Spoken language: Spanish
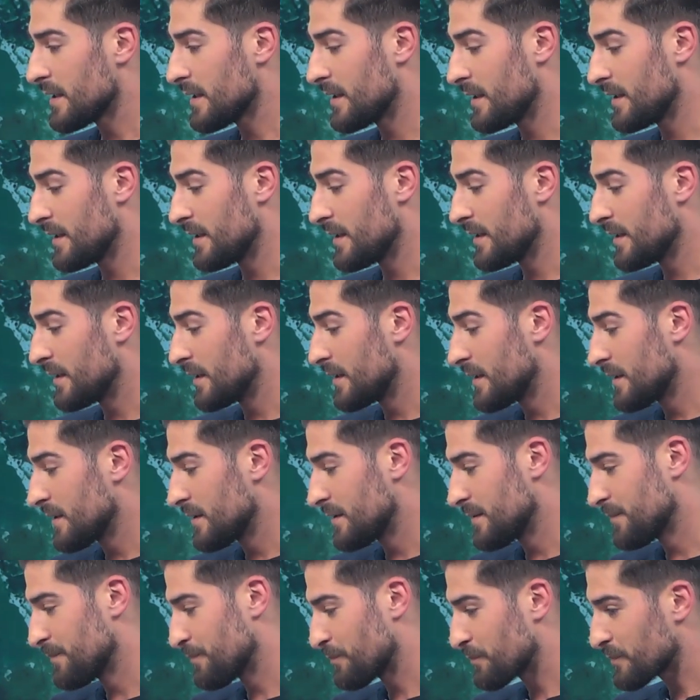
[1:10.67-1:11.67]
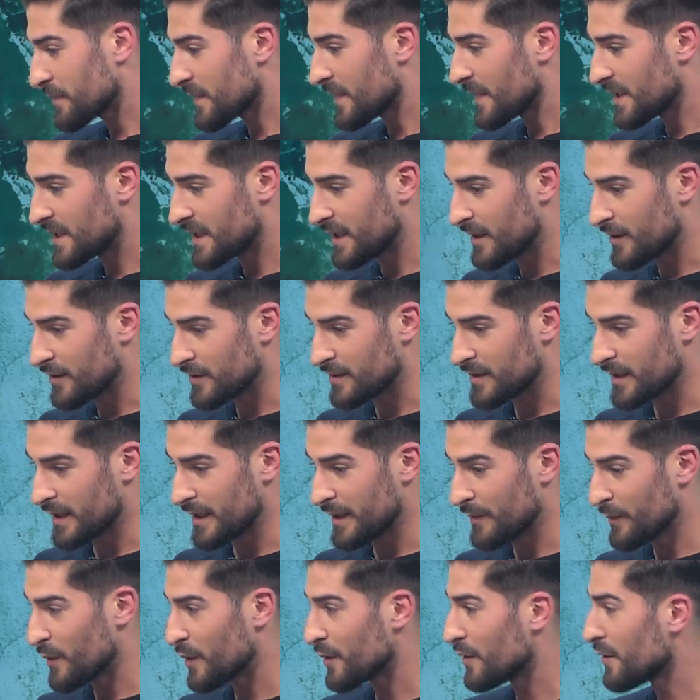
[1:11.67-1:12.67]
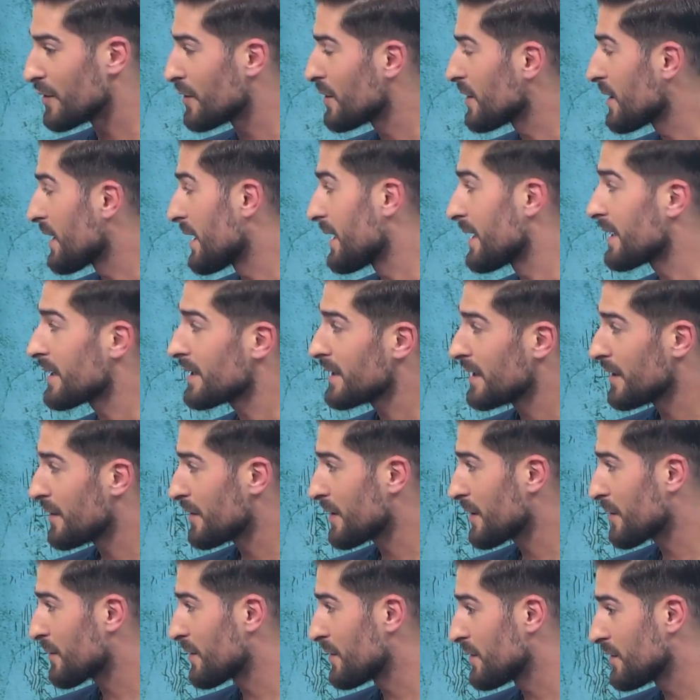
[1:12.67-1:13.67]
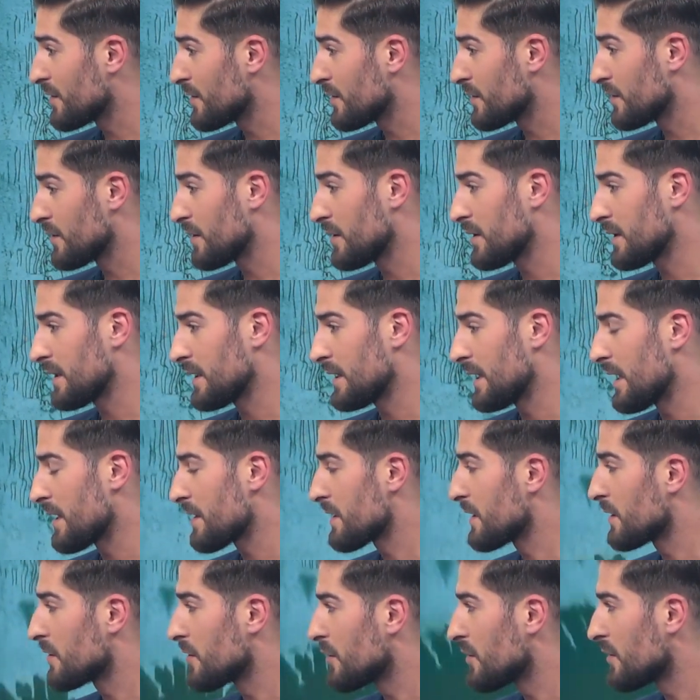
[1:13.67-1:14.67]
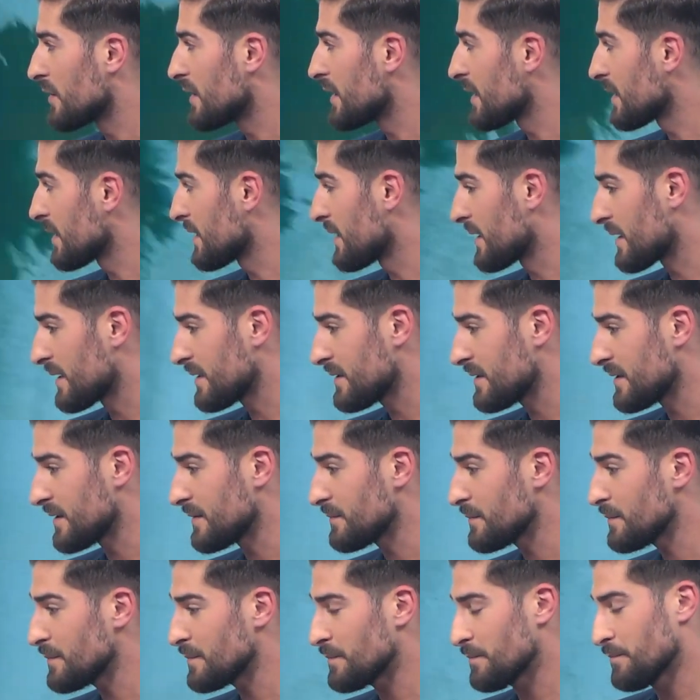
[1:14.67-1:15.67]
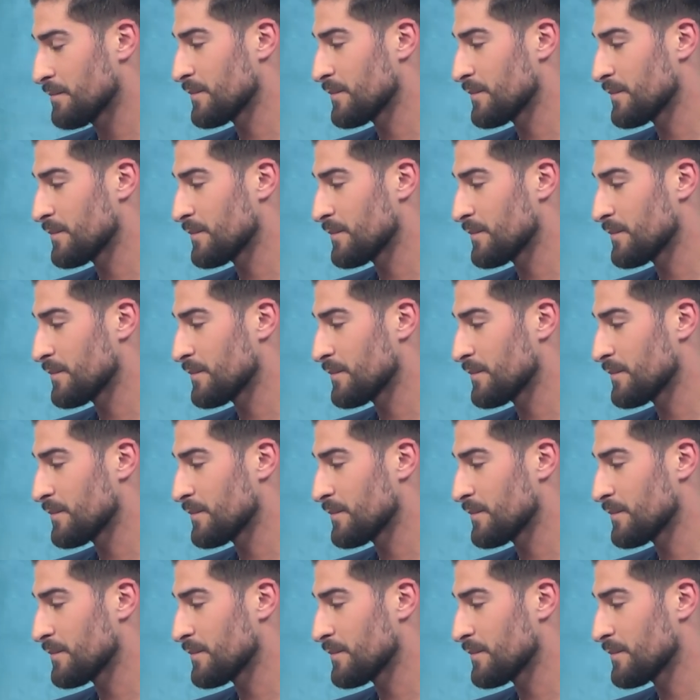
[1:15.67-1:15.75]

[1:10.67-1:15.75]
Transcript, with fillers: Y si conseguimos ganarle ahora cuando en las cinco jornadas que restan,